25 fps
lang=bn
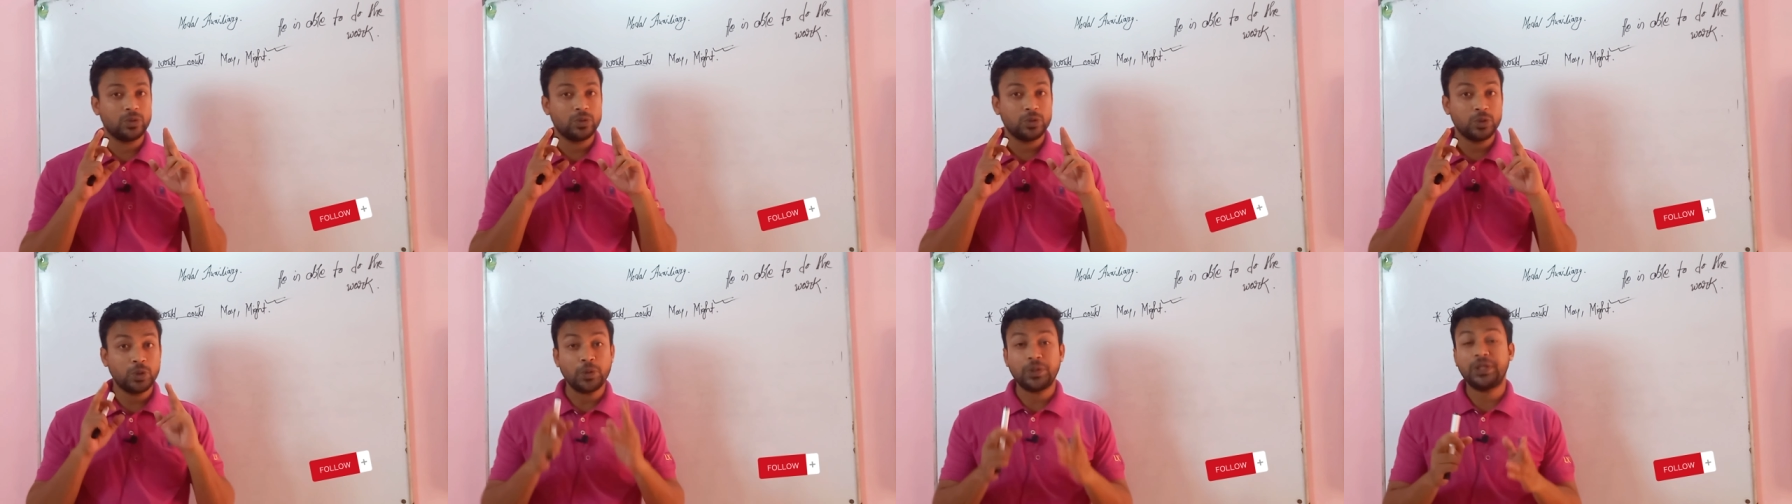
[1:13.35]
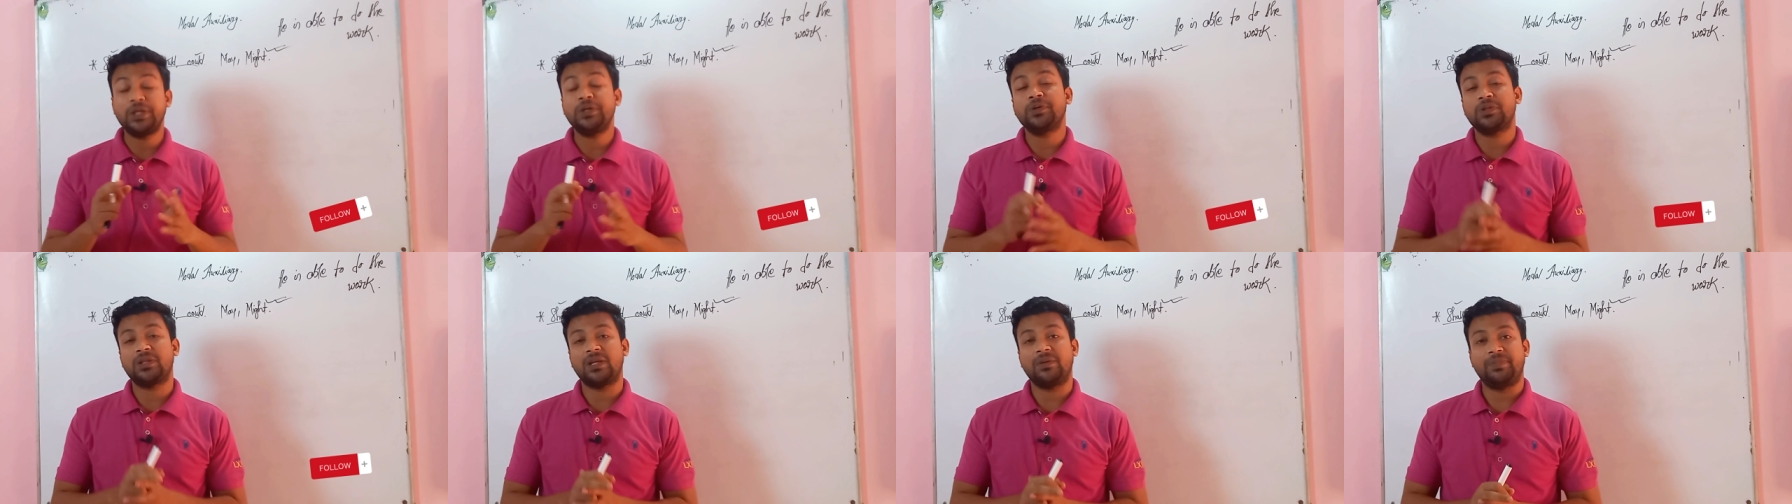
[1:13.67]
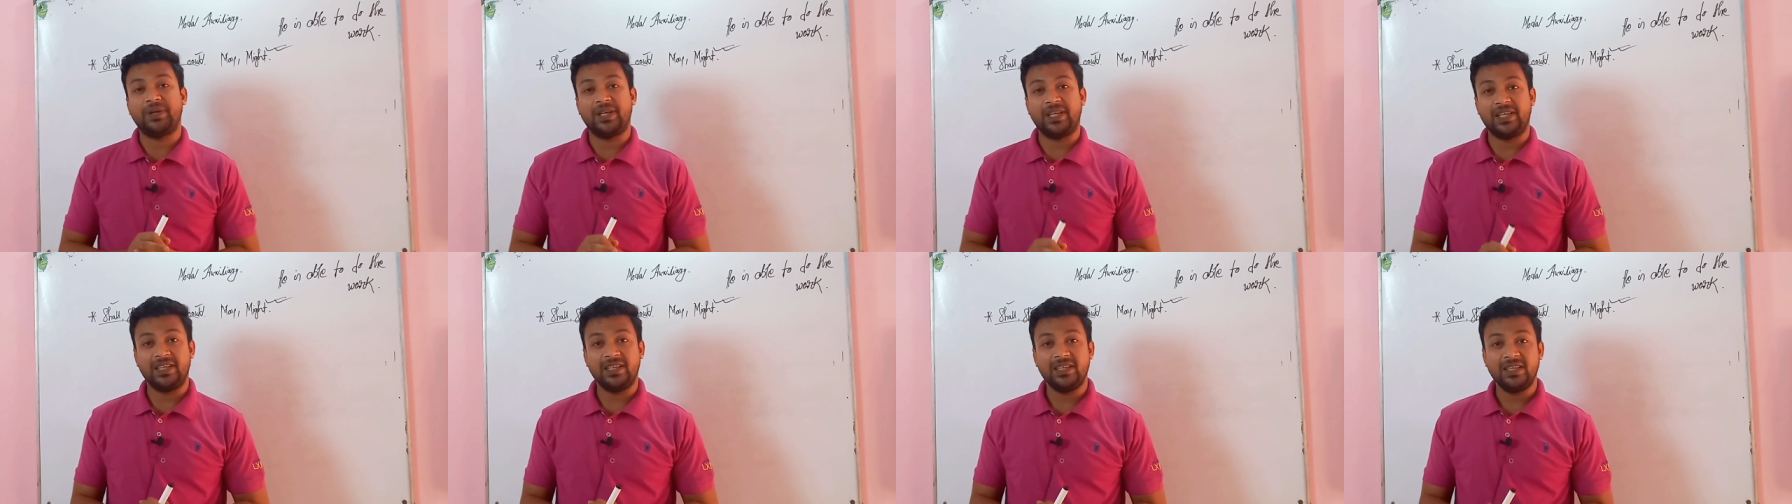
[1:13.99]
স্বকীয়তা
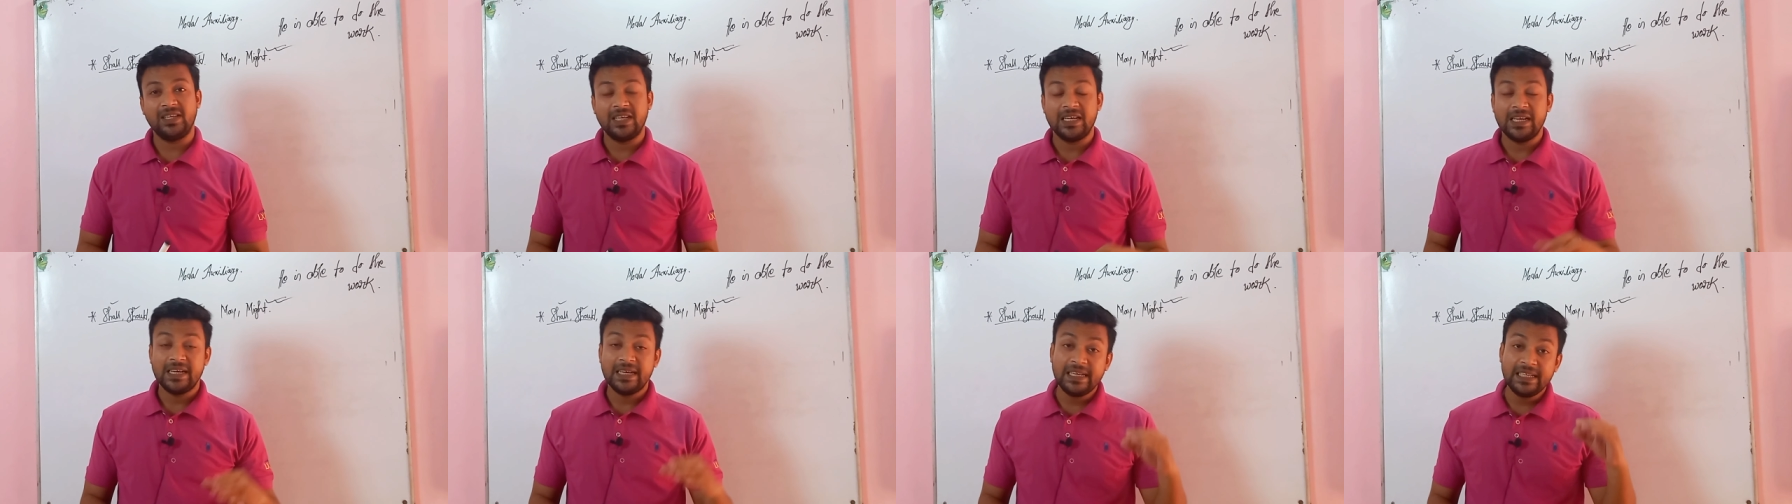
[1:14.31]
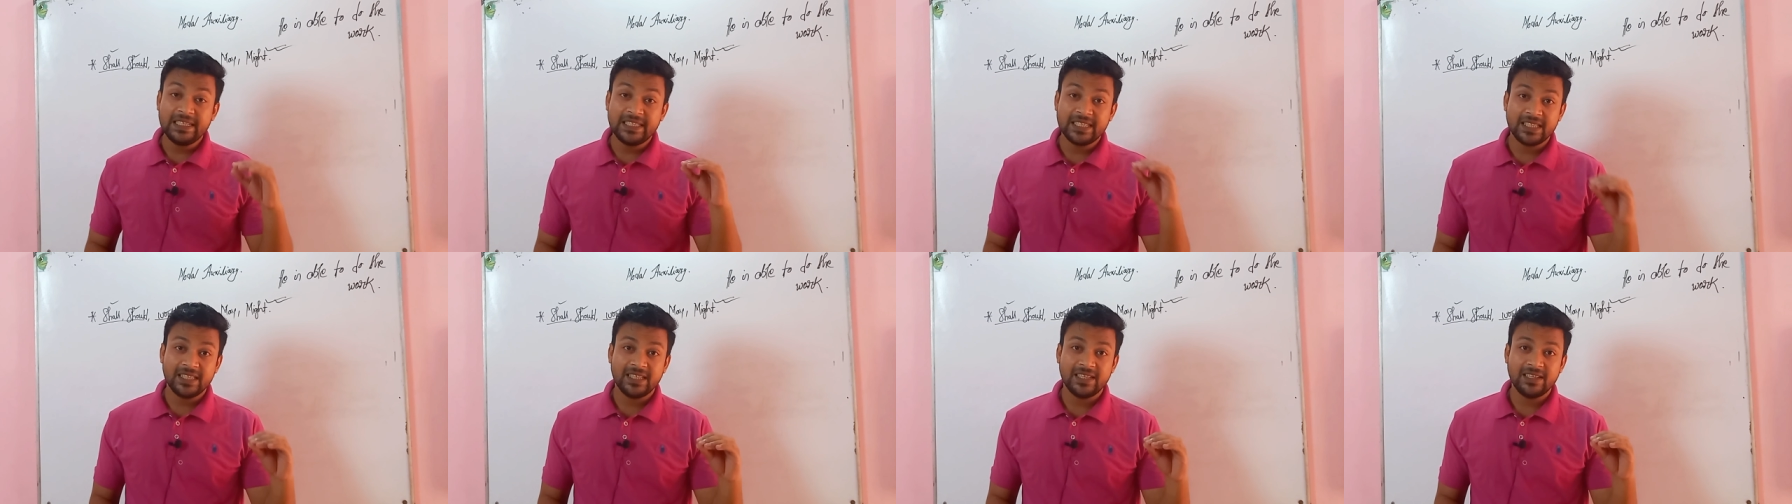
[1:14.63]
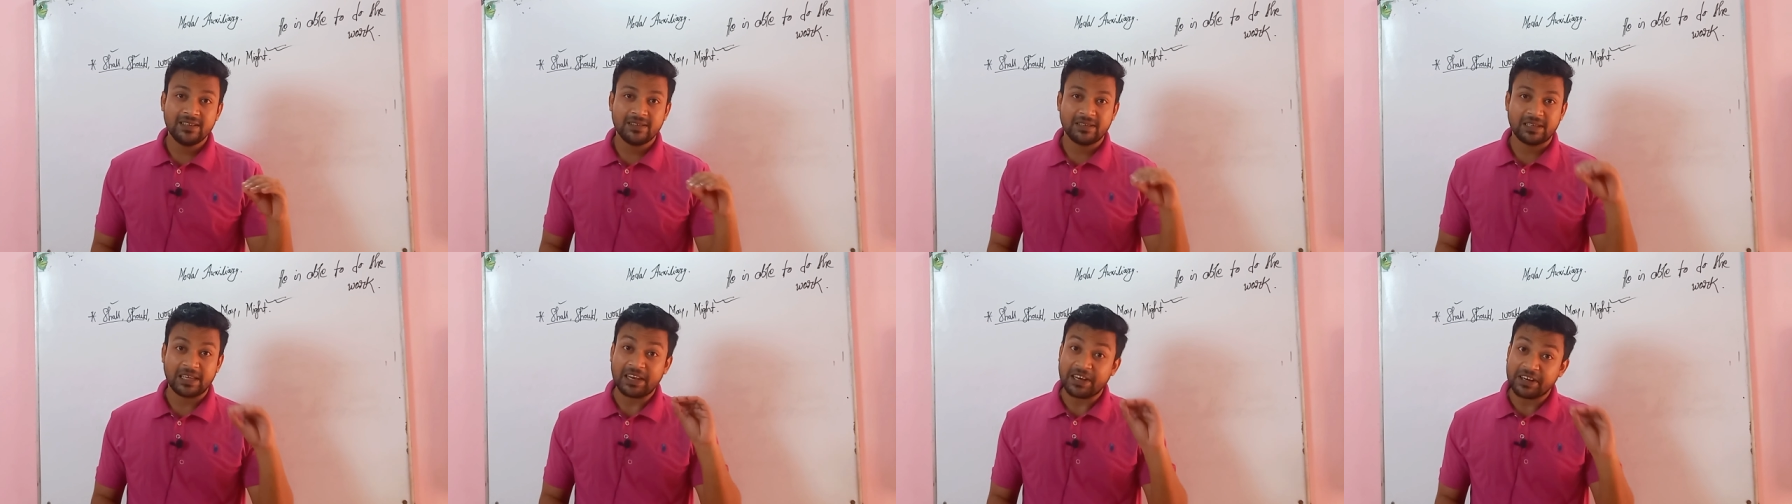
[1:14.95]
মেনে নিজেদের
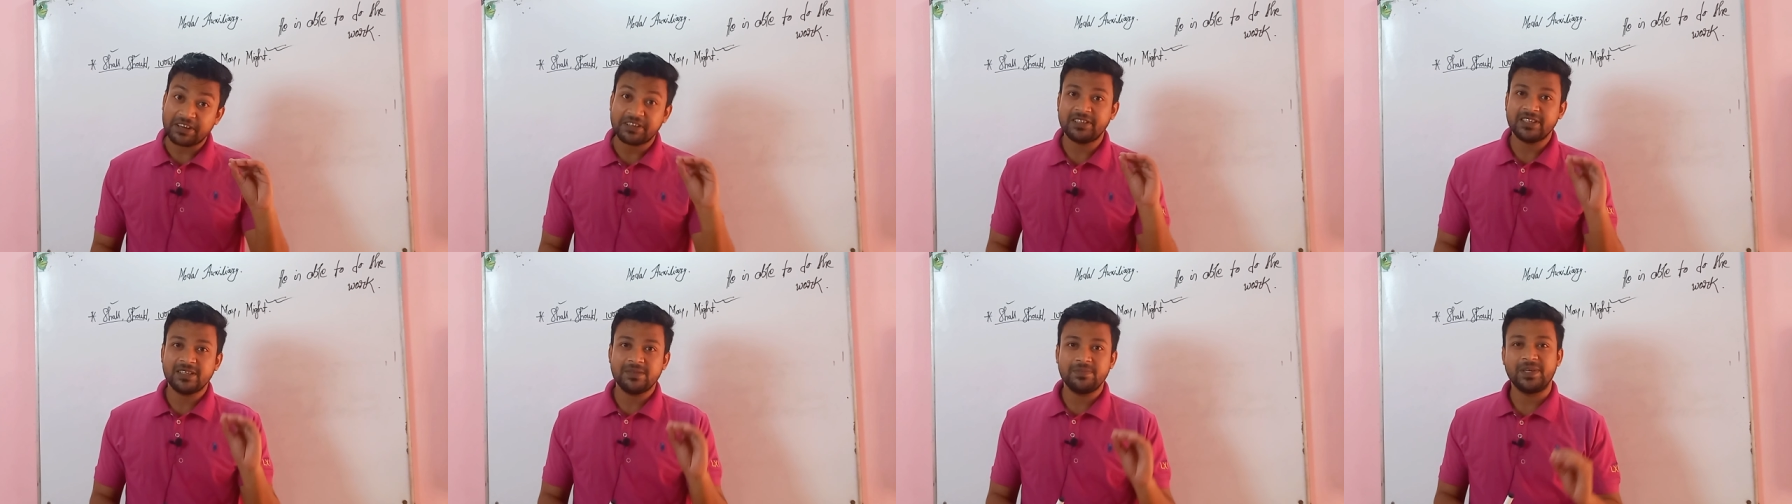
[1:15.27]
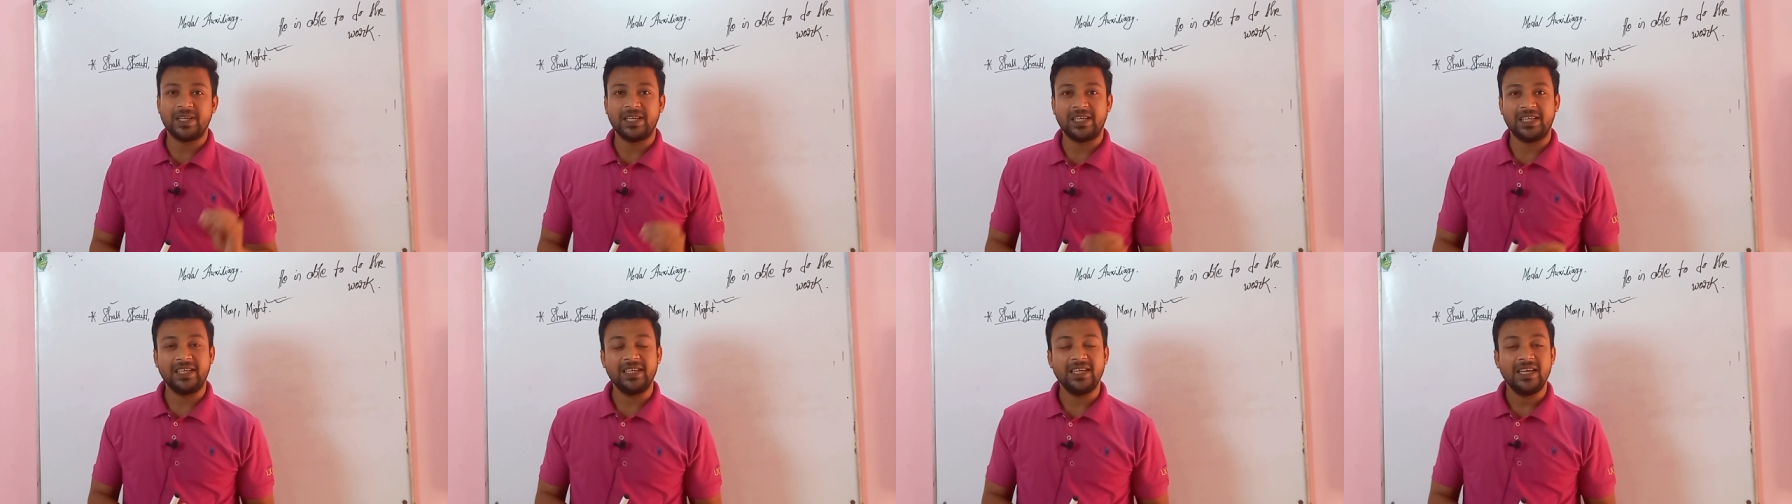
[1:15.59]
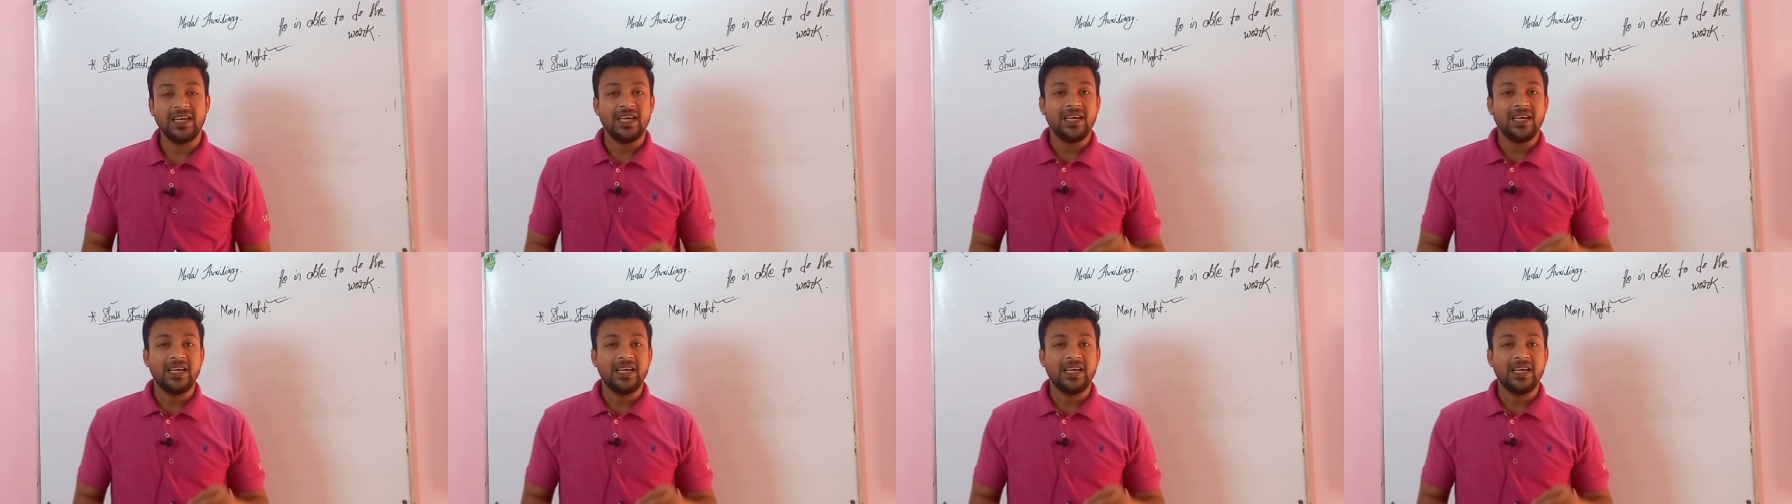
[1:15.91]
ক্যারেক্টার মেনে